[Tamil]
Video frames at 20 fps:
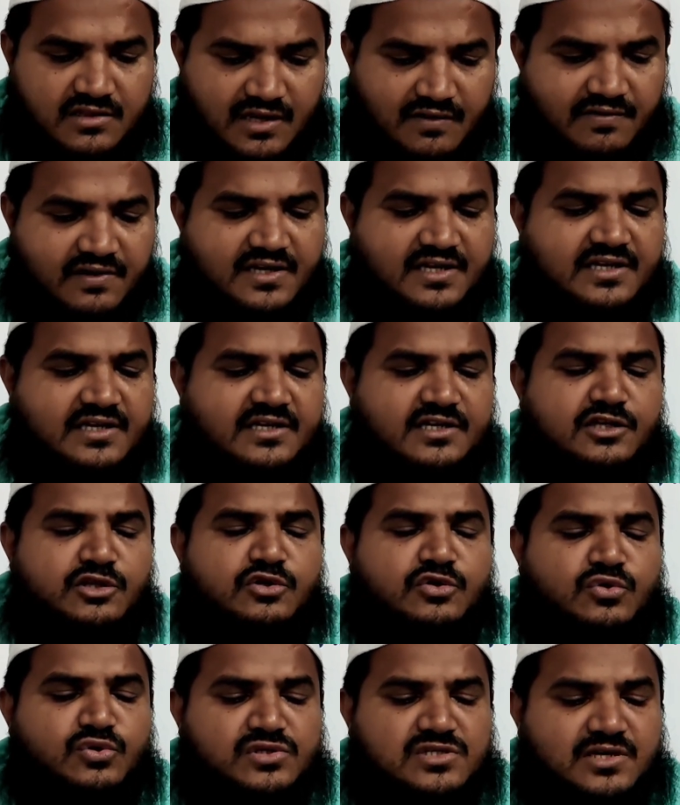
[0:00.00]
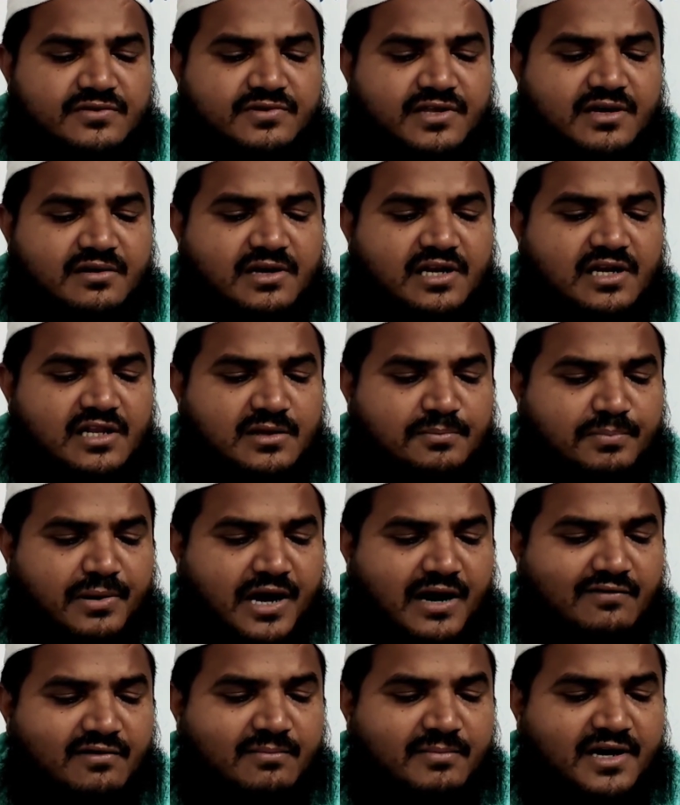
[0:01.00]
இது தவறு இது குற்றவியல் இது
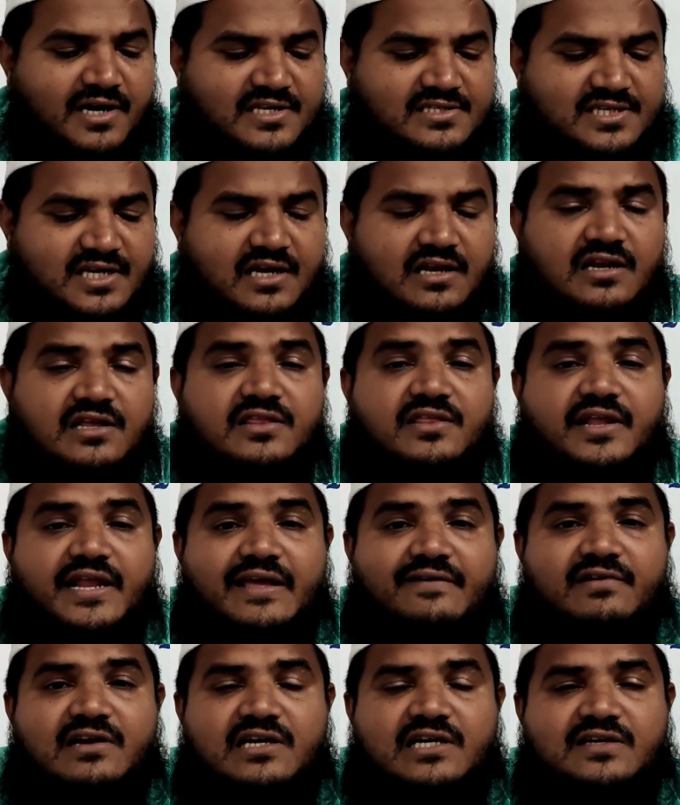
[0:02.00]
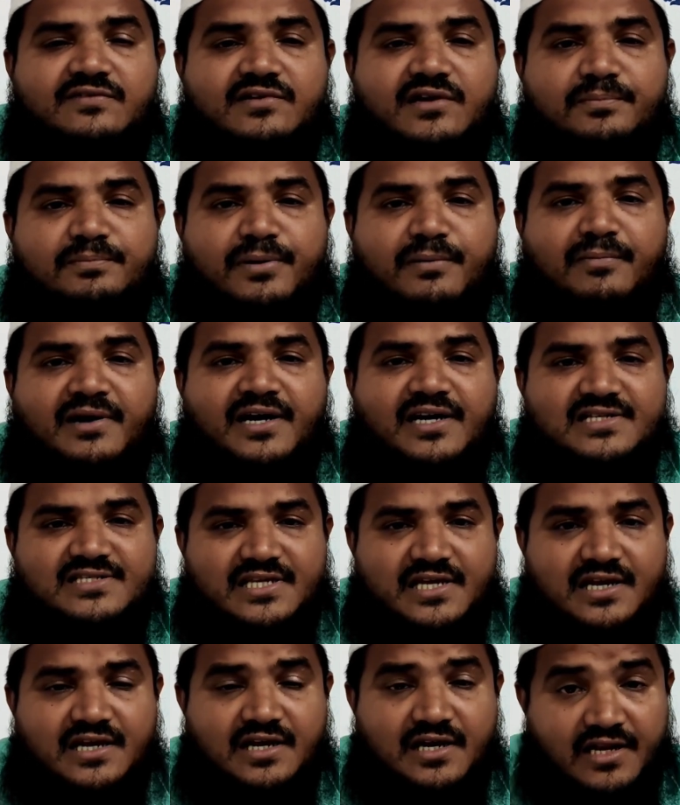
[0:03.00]
பாவமான செயல் இது இறைவனுக்கு விருப்பமான
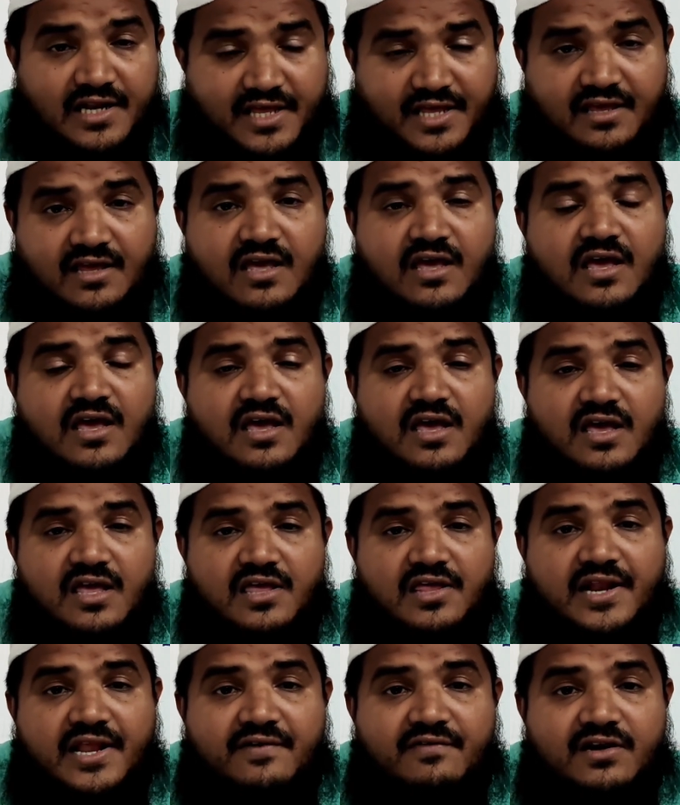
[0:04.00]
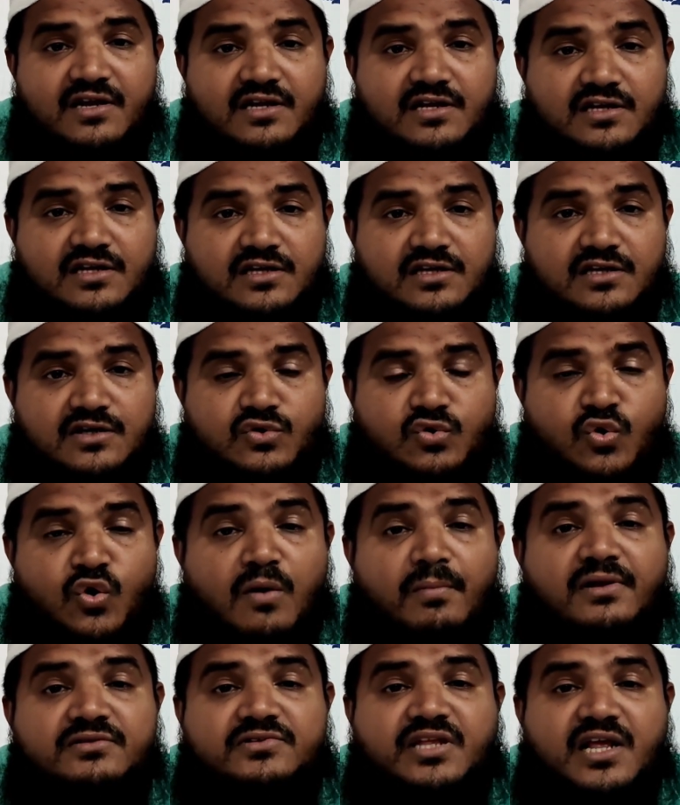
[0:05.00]
செயல் இல்லை இறைவனுக்கு
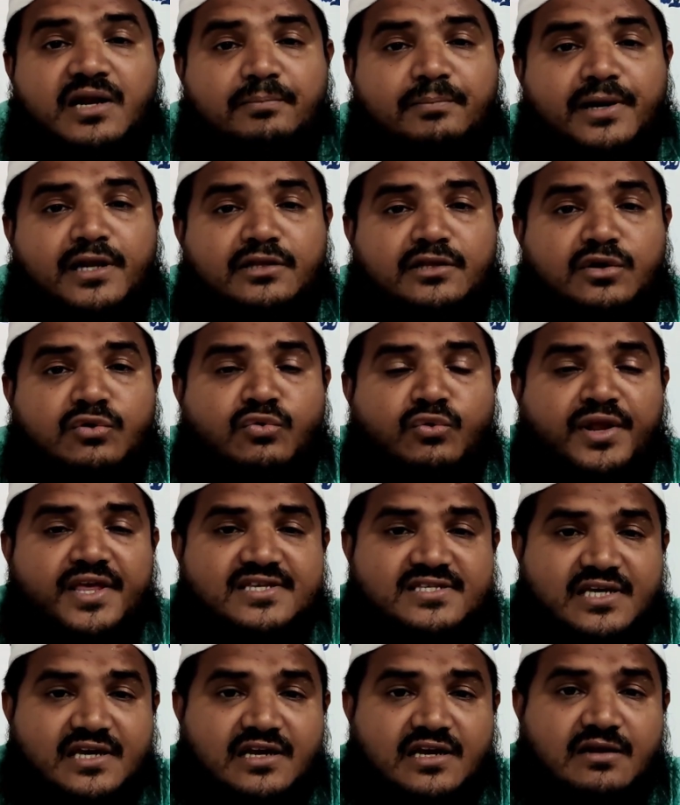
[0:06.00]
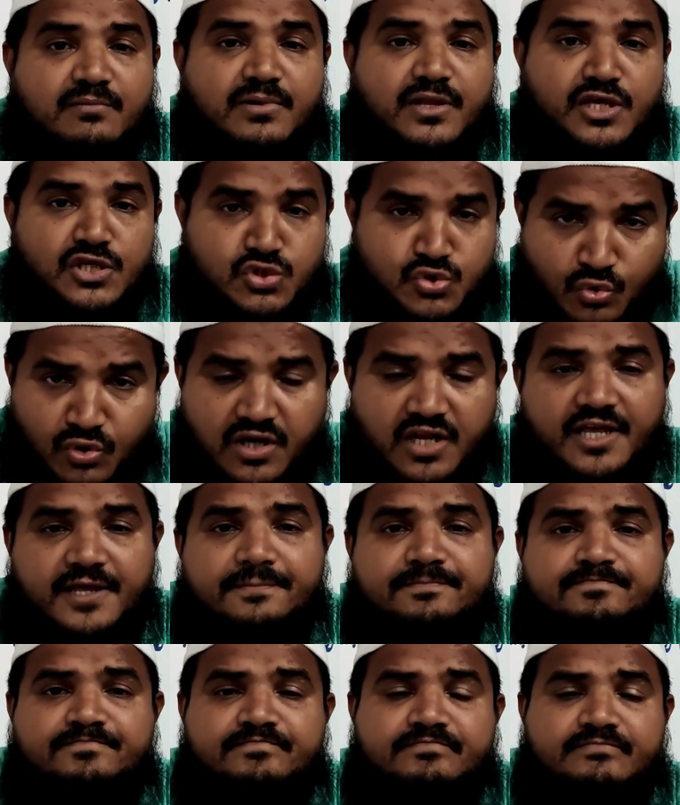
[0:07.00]
கோபத்தை ஏற்படுத்தக்கூடிய செயல் என்பதை
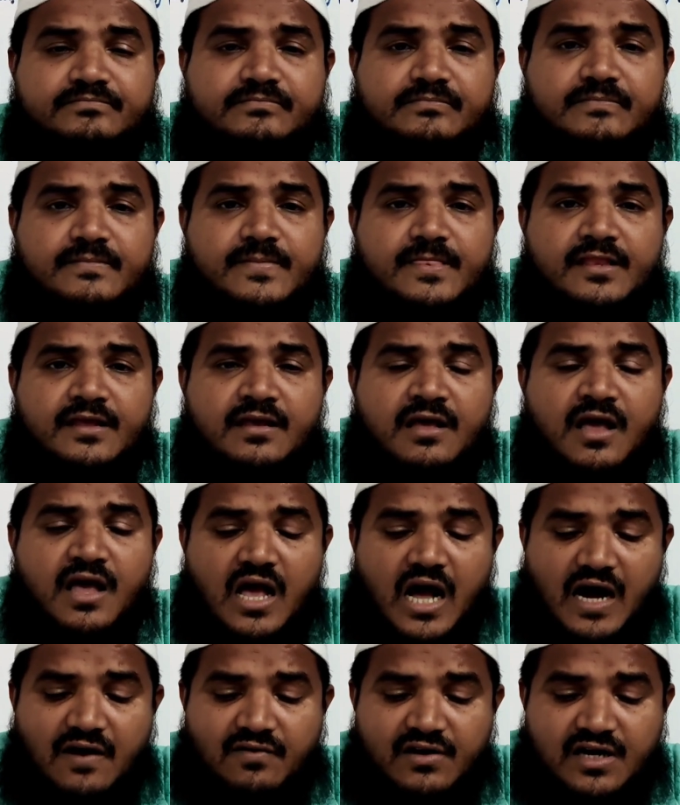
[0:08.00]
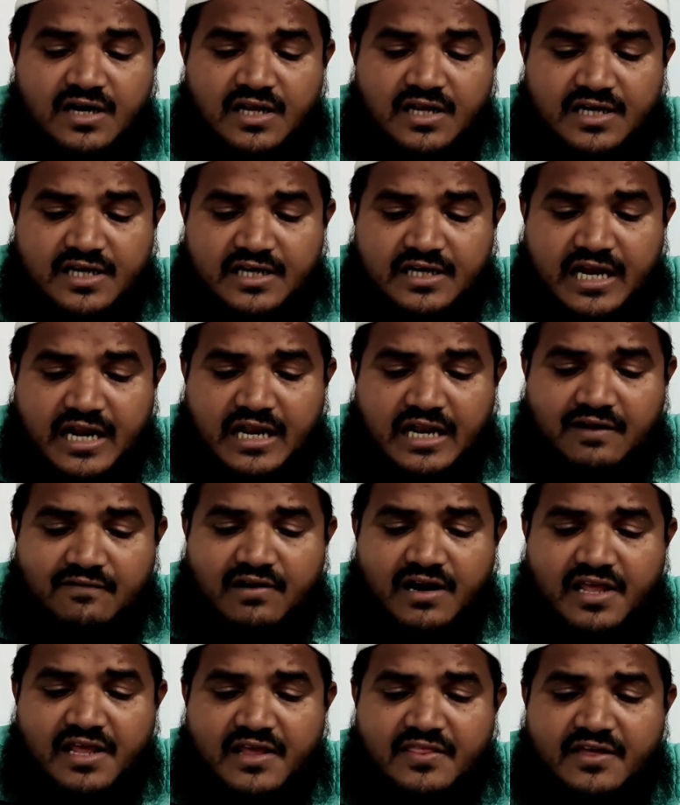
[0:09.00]
சொல்லி அவர்களுக்கு நல்ல
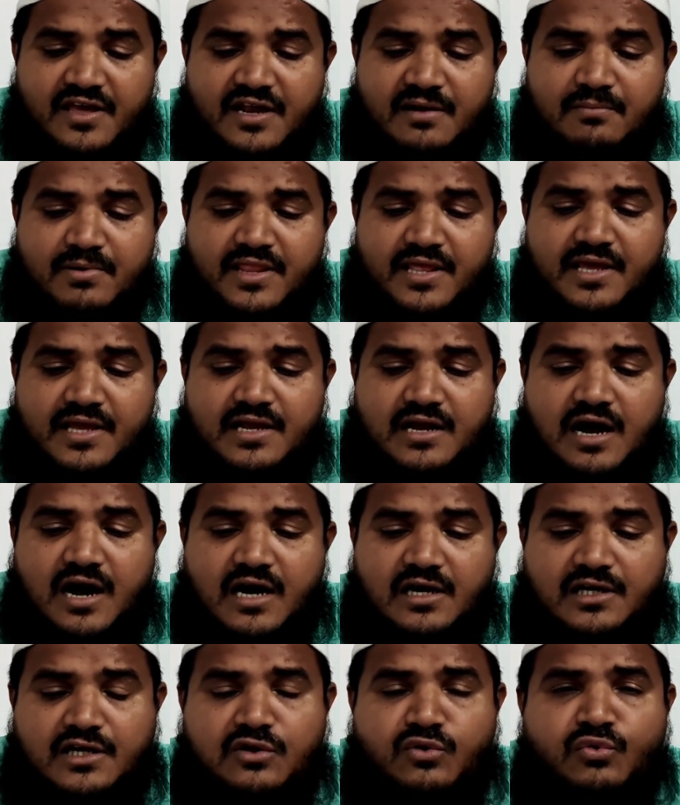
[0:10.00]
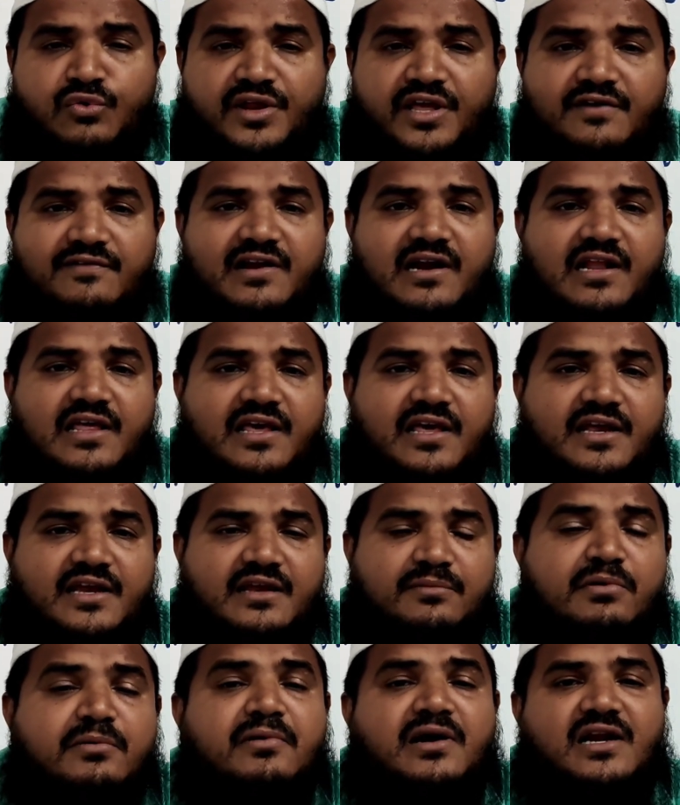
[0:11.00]
வழி எது என்பதை காட்டக்கூடிய வேலையை
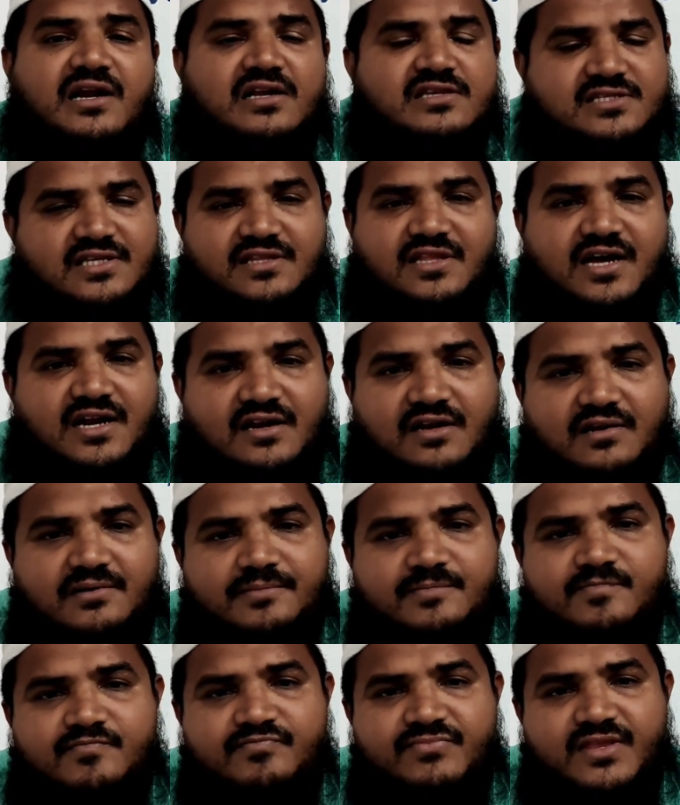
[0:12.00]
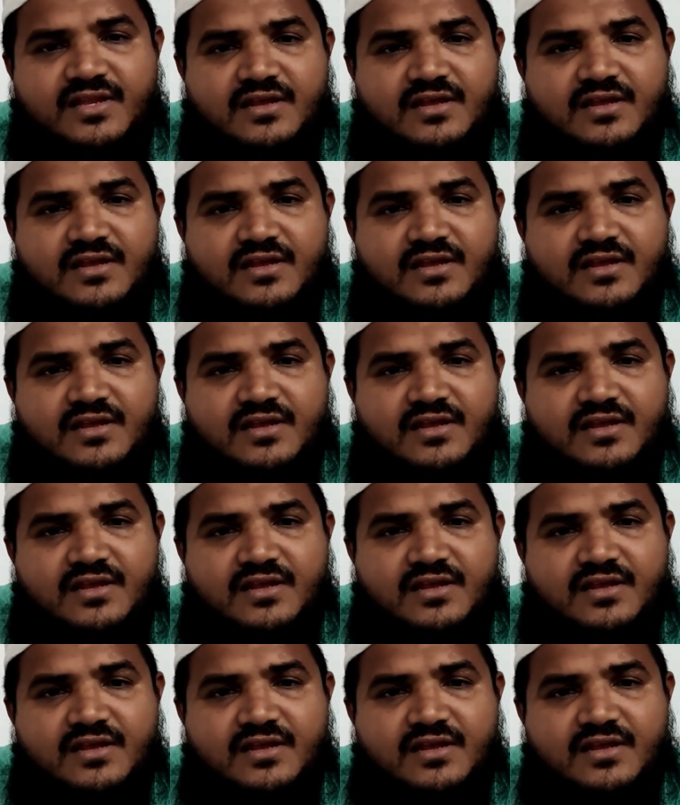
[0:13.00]
நபிமார்கள் செய்தார்கள்